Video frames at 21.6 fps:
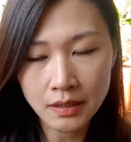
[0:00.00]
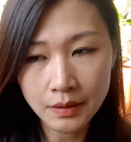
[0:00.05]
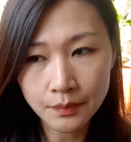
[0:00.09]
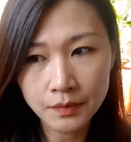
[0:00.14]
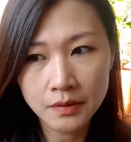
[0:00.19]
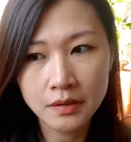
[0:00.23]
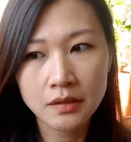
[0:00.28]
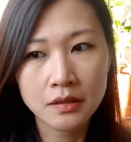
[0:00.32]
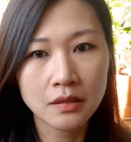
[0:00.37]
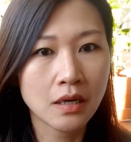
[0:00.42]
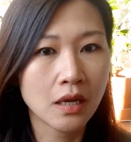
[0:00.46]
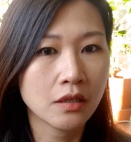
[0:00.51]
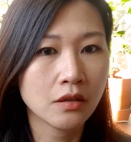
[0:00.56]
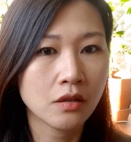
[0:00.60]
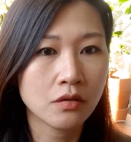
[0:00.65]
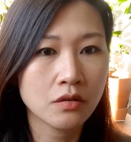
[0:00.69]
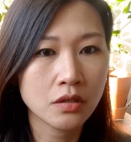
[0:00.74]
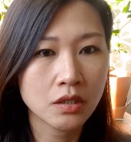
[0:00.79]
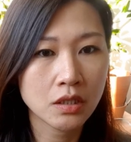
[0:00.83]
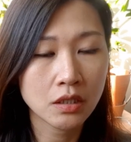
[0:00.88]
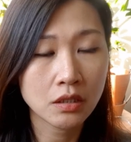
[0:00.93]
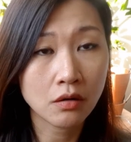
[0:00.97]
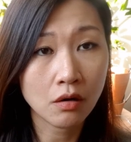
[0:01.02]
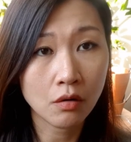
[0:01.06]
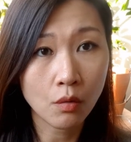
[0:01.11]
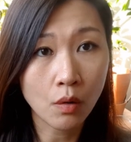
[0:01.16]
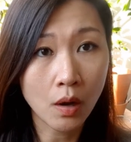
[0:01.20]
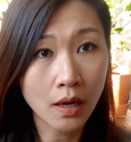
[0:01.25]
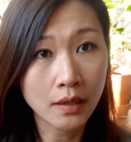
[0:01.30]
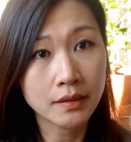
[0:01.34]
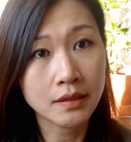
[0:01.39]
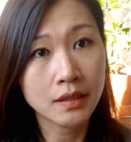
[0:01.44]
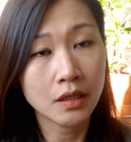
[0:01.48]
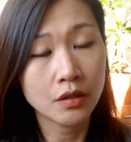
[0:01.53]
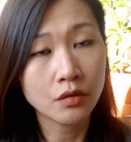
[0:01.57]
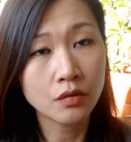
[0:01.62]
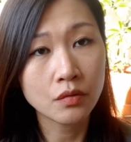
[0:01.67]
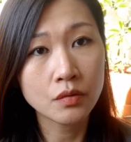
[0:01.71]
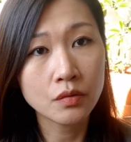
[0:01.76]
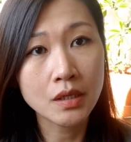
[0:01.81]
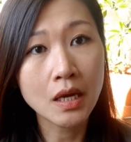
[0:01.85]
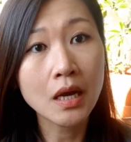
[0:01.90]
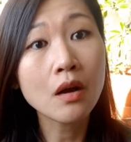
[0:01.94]
칩스라든지 그런
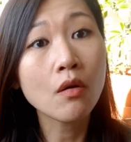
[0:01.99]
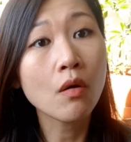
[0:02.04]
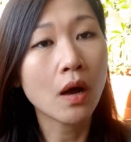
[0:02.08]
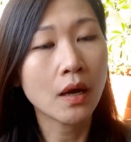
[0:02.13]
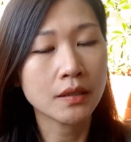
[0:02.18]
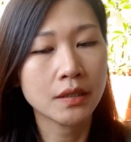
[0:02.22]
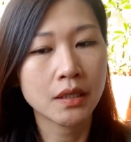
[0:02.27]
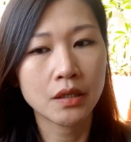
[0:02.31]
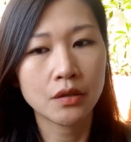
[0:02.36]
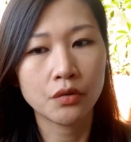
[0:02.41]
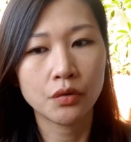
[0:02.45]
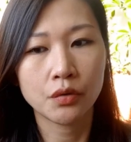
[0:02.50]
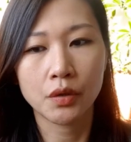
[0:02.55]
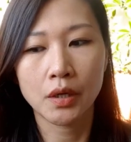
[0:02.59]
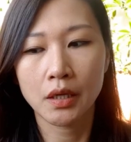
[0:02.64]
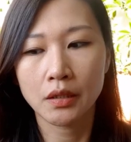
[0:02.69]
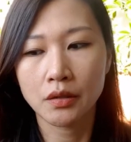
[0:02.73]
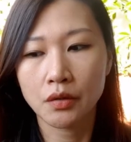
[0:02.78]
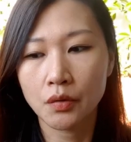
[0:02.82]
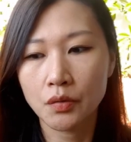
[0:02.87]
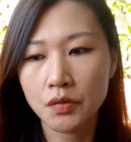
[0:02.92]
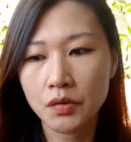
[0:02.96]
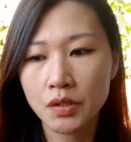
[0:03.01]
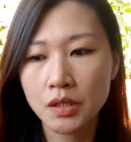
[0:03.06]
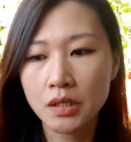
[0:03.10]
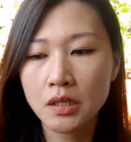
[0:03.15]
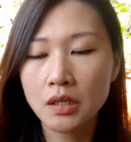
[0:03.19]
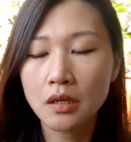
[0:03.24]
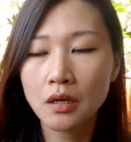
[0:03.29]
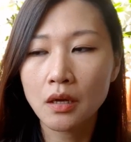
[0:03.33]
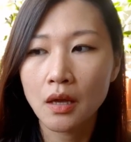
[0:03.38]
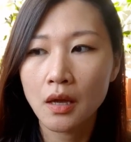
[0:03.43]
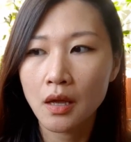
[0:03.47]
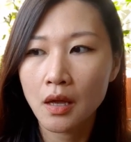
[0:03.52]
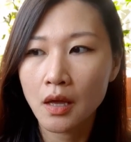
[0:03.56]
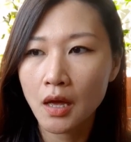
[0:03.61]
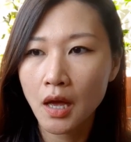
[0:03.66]
과자류, 짠 과자류라든지